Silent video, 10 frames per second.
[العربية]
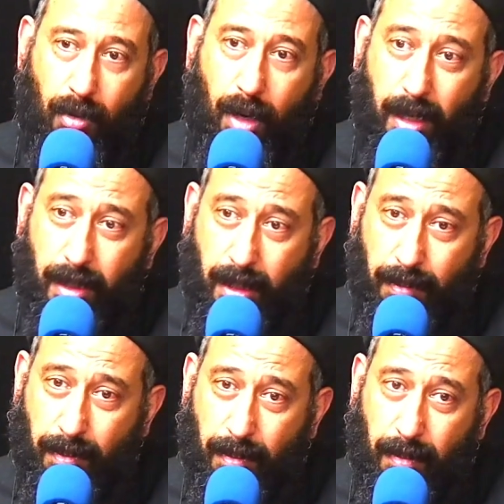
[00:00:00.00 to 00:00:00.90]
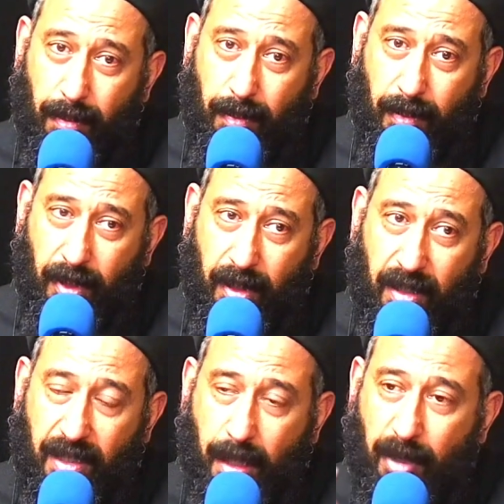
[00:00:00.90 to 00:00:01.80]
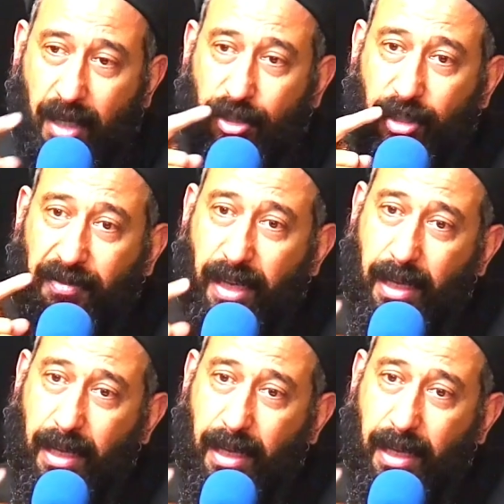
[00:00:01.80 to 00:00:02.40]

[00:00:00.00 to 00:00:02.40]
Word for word: ونقدم ثمرة